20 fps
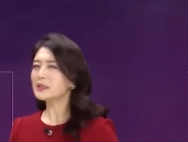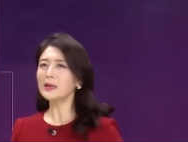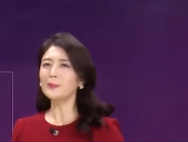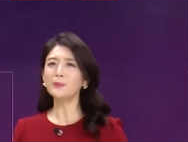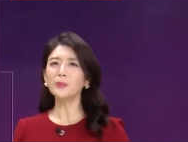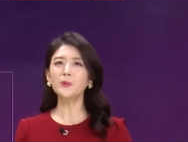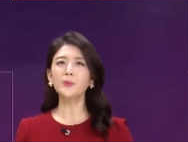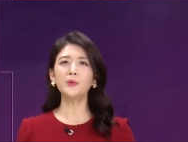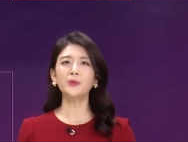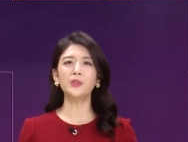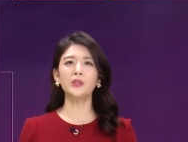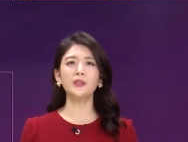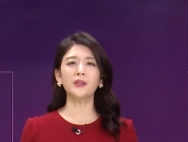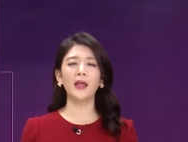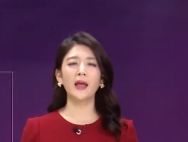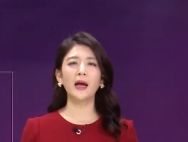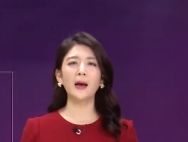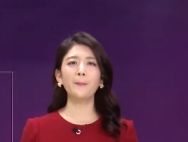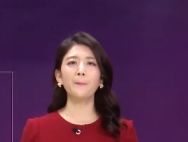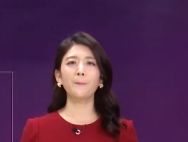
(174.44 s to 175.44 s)
3부분을
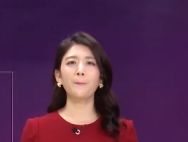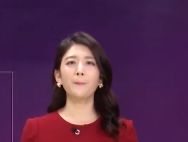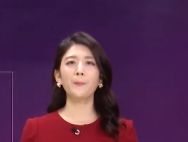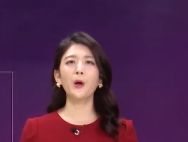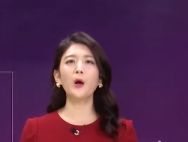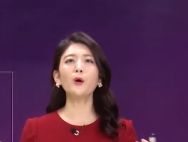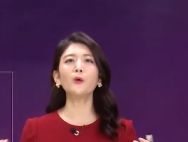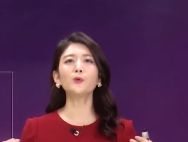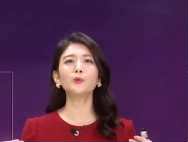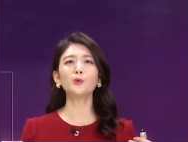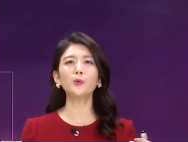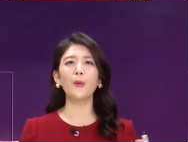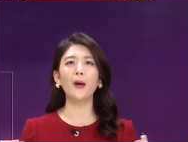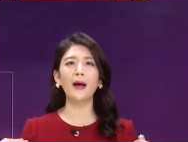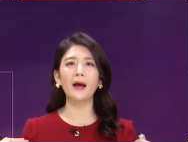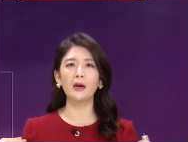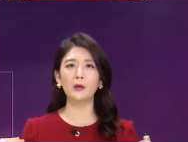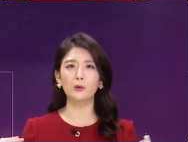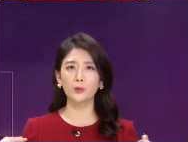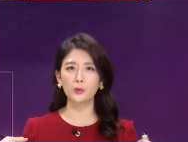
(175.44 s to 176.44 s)
내가 평소에
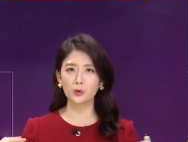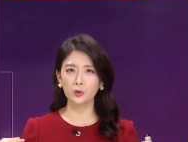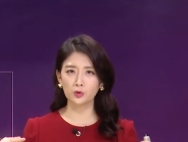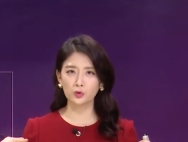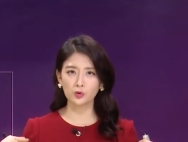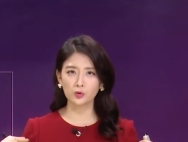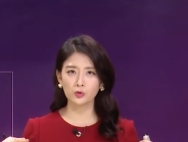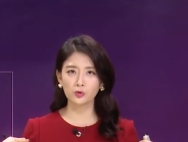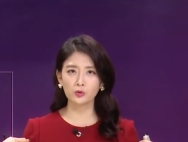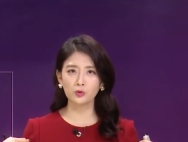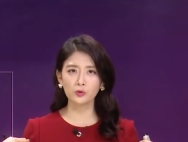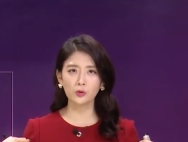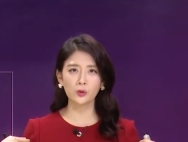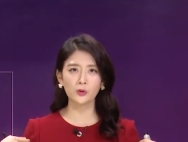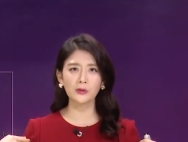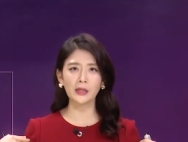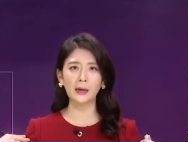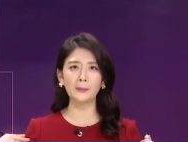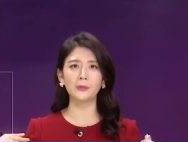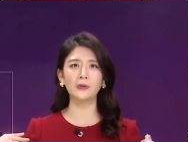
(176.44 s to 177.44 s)
알고 있던
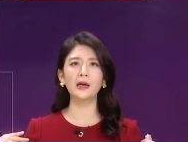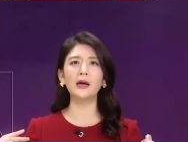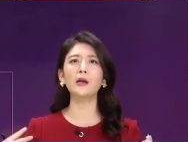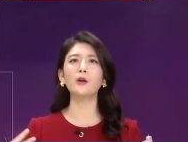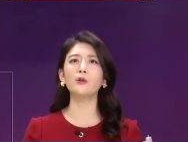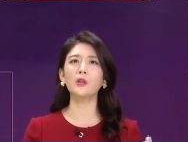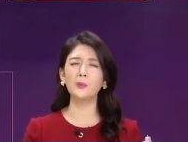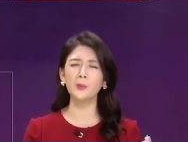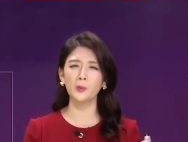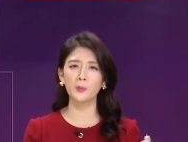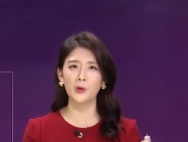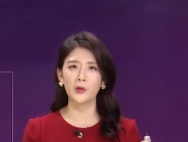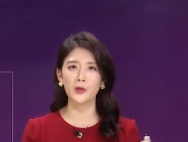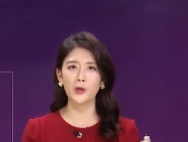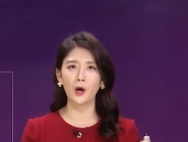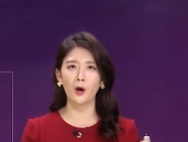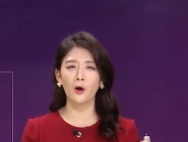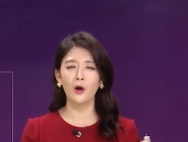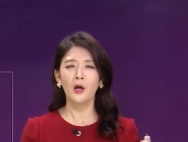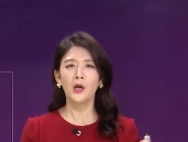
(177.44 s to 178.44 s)
중국어로 답을 하려다
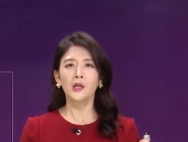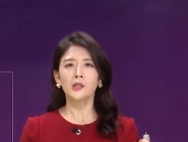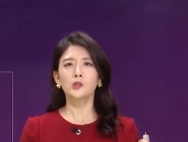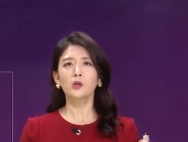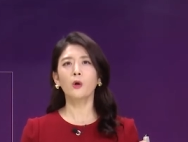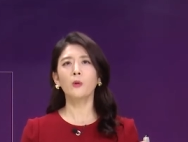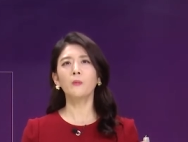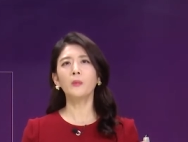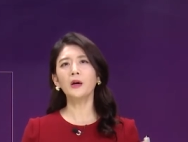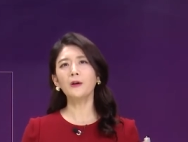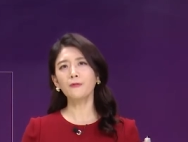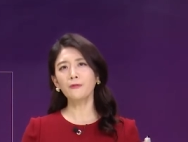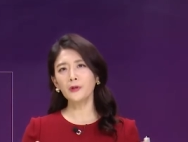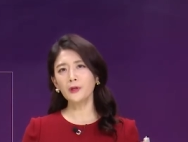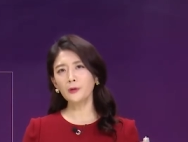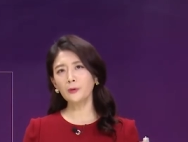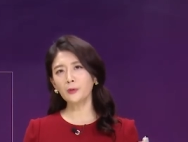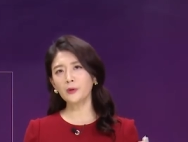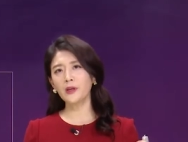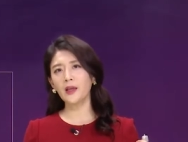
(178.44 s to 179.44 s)
보면요. 정말
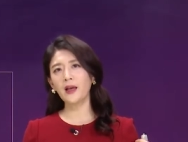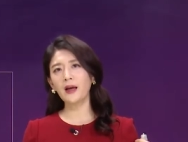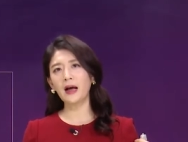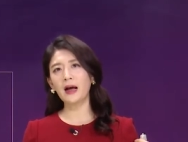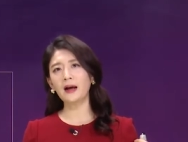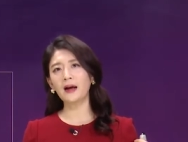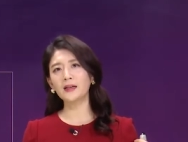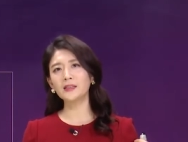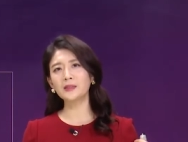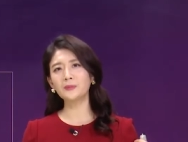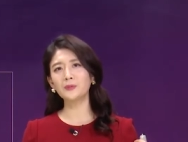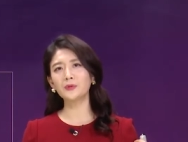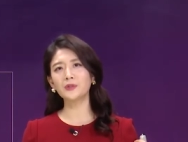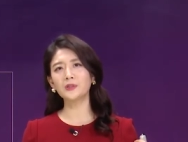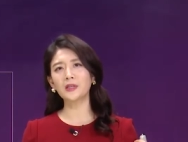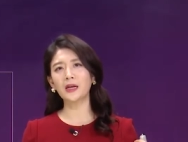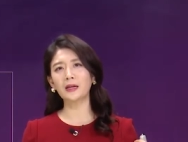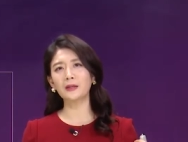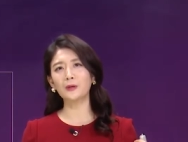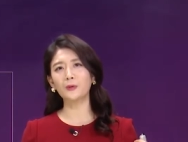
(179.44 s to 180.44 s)
프리토킹에 강하신
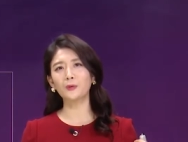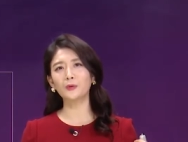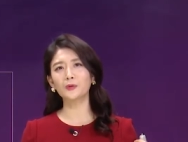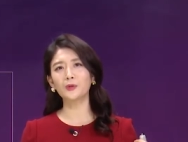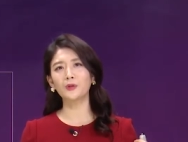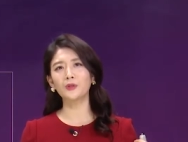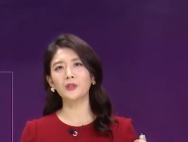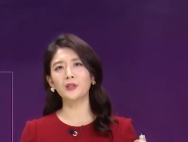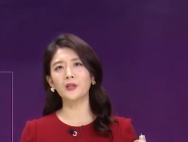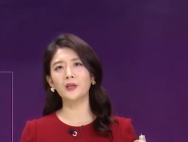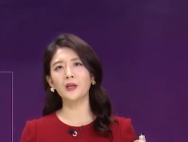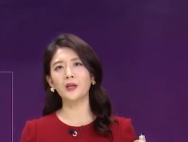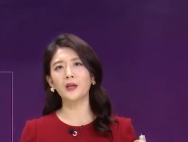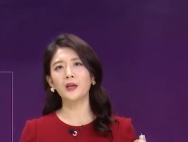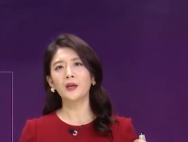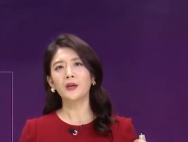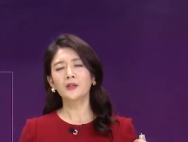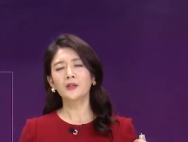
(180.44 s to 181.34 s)
분은 아니고서는